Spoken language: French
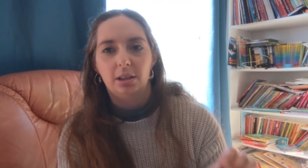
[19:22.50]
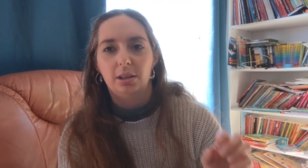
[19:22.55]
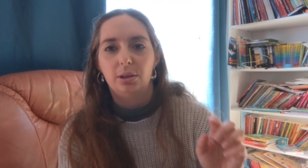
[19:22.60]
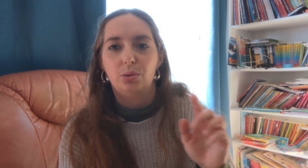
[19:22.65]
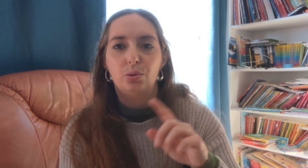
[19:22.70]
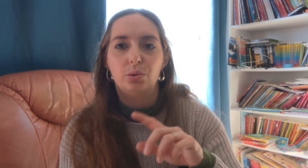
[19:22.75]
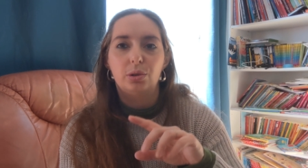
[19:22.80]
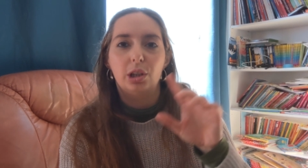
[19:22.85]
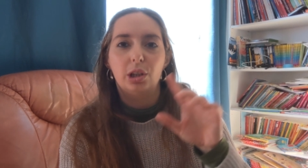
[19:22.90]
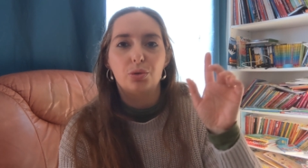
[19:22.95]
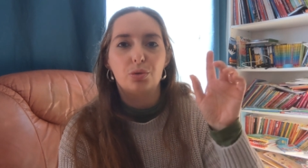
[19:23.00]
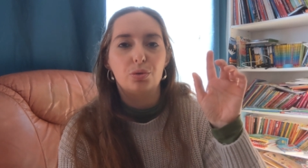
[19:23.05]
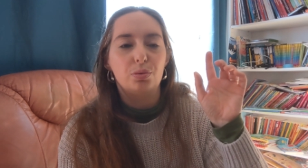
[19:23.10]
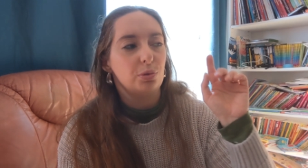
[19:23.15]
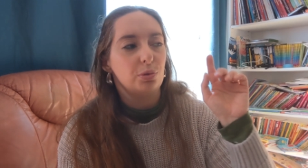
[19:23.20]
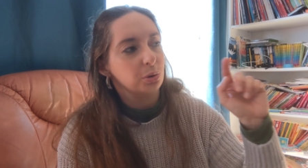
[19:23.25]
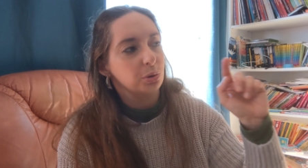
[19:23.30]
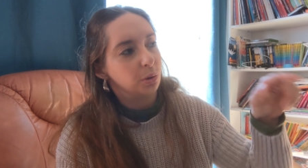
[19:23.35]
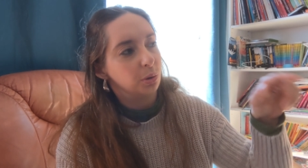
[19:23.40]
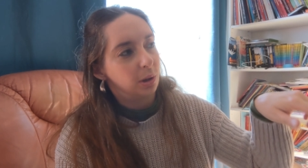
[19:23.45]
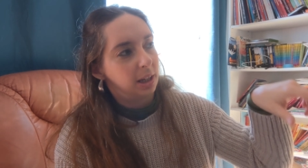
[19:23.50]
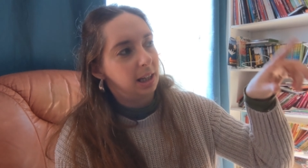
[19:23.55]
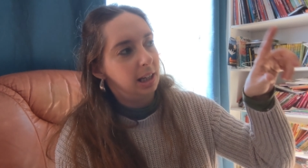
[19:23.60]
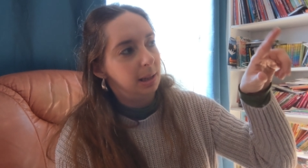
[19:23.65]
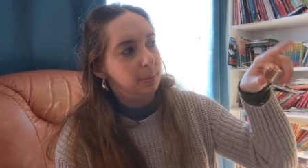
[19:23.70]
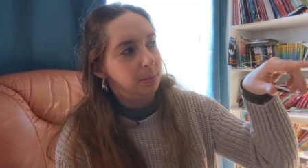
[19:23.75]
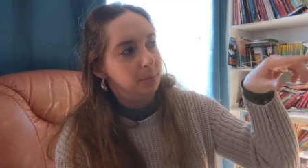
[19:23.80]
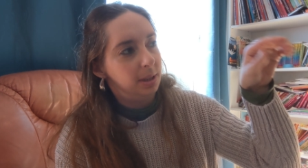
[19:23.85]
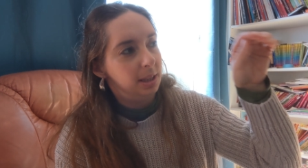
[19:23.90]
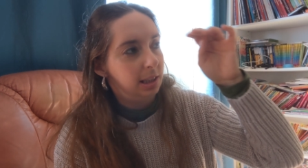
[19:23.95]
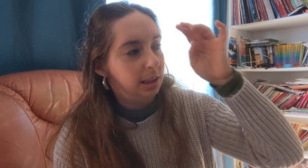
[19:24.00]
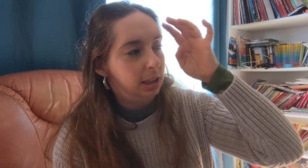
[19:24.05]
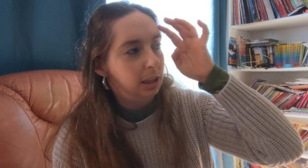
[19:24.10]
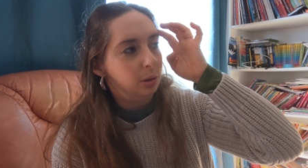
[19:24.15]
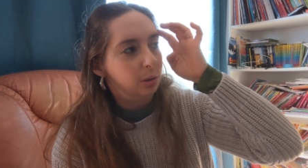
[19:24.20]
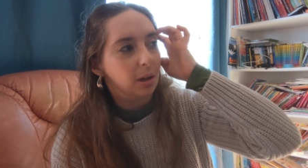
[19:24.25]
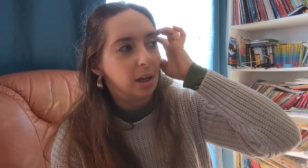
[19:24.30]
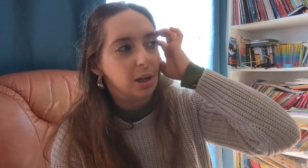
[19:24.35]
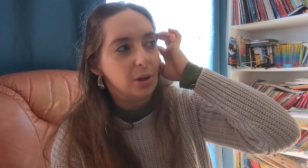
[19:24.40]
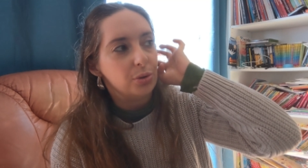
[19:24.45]
Euh, tout à l'heure, je vous montrerai mes
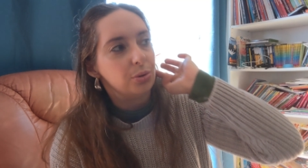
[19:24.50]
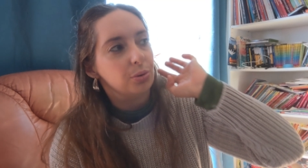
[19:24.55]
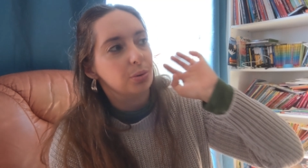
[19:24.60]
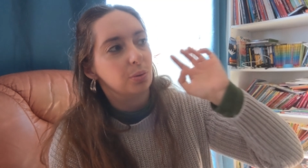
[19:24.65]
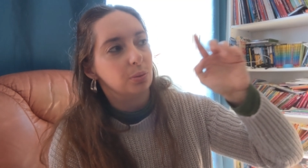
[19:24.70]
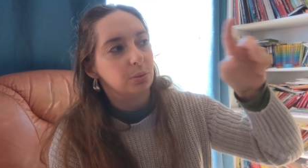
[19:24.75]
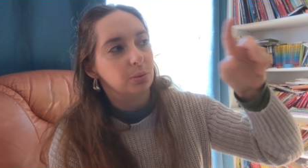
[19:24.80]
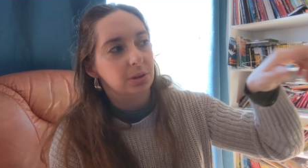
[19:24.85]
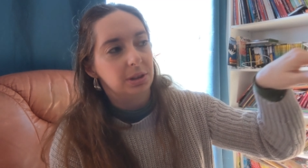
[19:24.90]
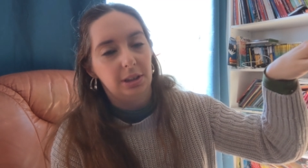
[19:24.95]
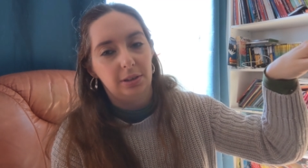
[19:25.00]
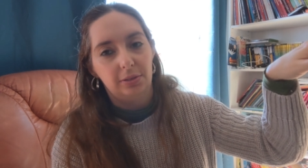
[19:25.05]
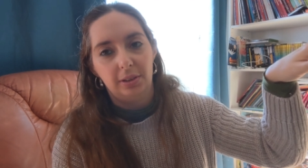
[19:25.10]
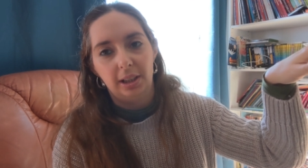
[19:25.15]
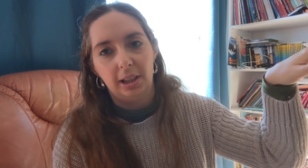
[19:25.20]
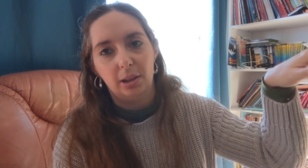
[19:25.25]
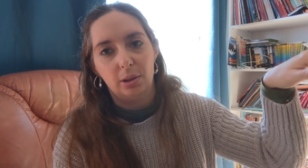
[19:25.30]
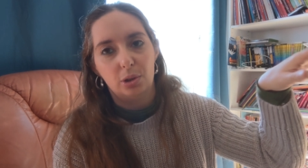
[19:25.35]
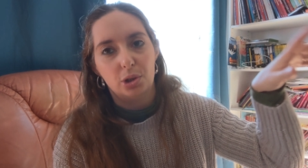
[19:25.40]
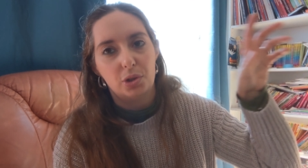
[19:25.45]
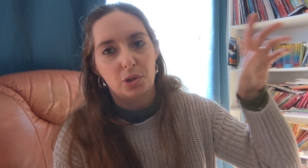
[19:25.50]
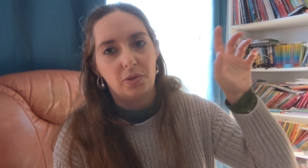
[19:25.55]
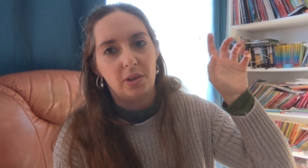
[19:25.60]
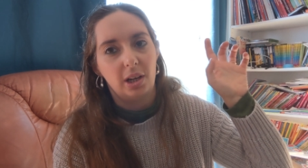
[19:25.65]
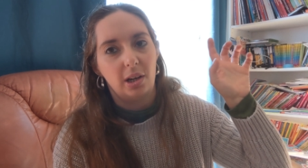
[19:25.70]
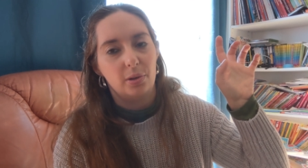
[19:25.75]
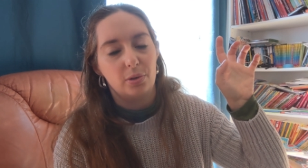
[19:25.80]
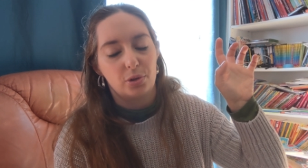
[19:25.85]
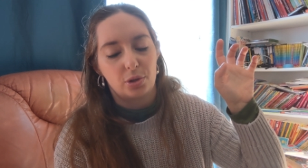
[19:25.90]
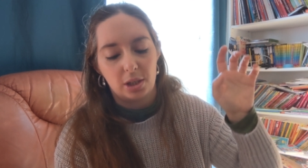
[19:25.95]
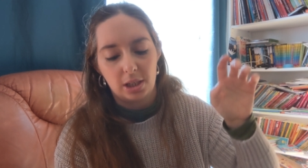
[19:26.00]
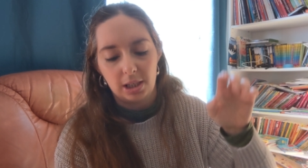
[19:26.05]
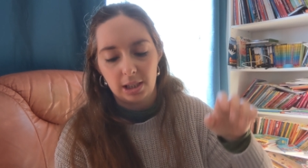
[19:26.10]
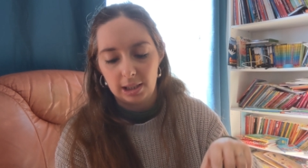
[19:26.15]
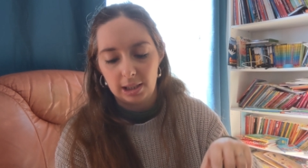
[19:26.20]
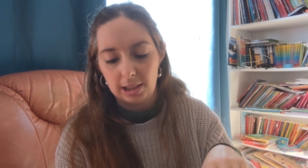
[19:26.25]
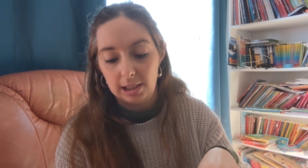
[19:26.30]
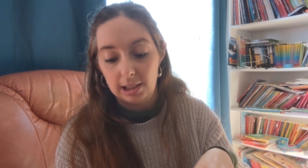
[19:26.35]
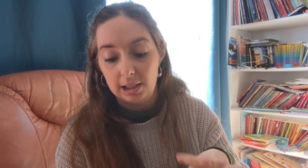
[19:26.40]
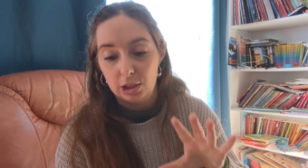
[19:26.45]
décorations d'hiver que je vais
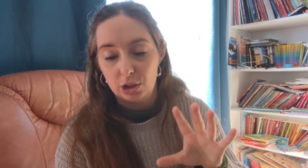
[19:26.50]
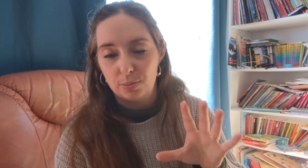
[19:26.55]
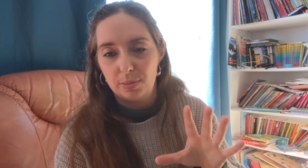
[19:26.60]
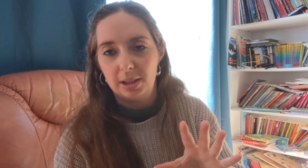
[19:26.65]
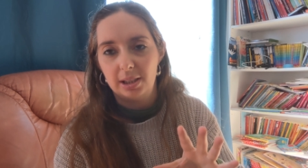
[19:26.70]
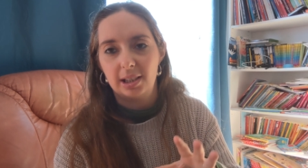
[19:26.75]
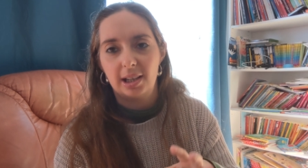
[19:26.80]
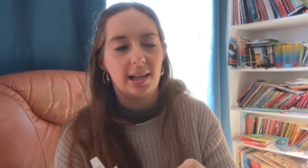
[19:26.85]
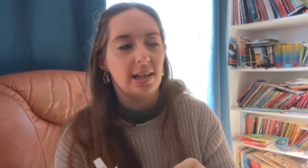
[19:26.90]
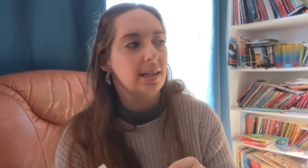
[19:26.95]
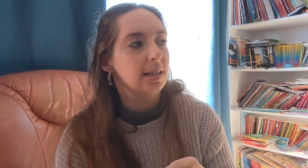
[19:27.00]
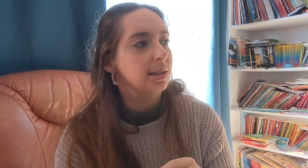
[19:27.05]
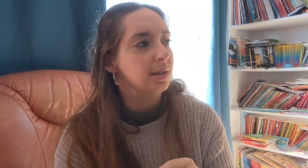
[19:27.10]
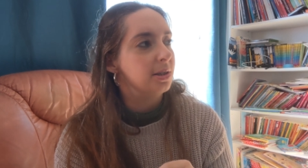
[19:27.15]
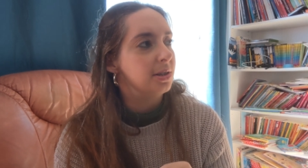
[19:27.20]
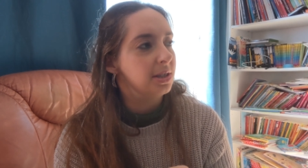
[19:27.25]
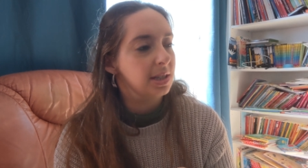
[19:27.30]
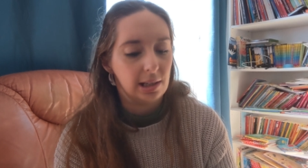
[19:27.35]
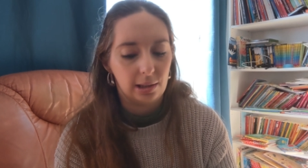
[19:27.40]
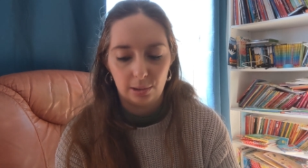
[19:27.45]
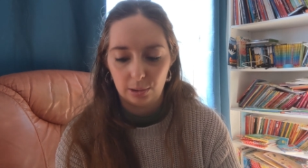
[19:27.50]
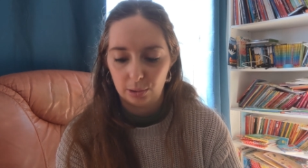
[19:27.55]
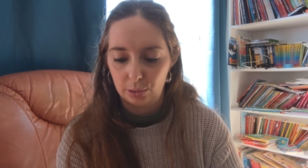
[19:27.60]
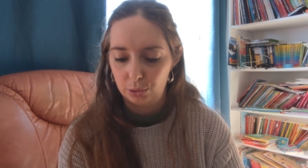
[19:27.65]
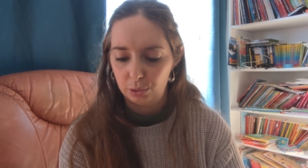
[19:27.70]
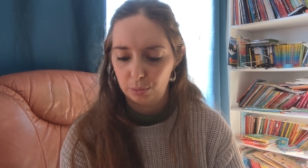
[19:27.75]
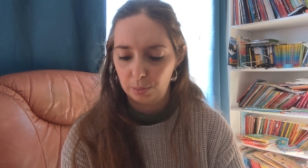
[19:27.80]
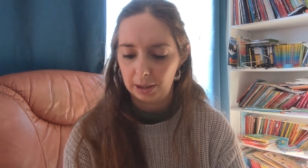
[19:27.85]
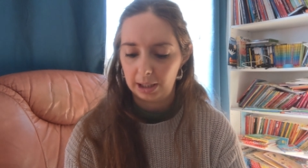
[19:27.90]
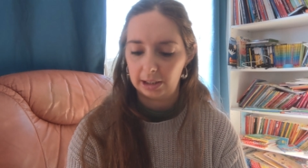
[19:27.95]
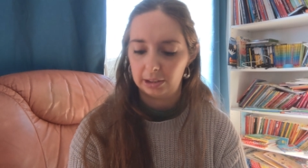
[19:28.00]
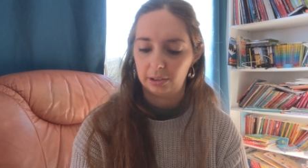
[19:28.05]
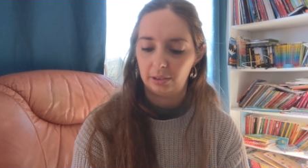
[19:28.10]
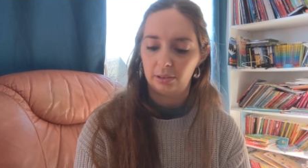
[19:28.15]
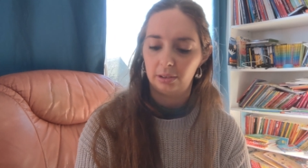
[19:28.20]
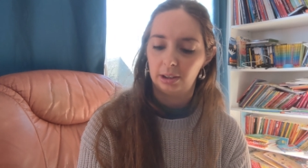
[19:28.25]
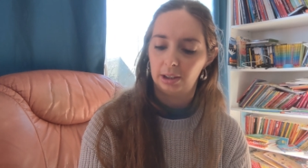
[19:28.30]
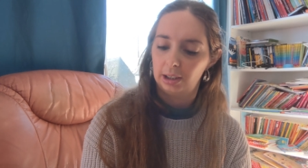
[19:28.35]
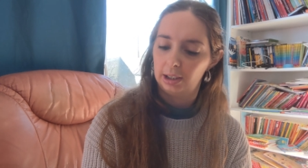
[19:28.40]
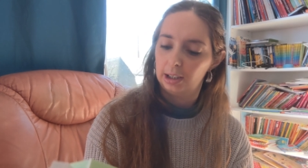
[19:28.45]
ranger et je mettrai euh, celles du
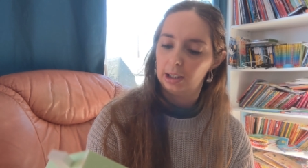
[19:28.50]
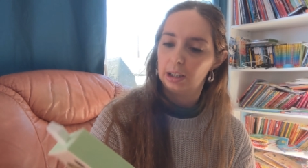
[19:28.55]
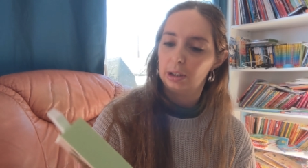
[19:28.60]
printemps.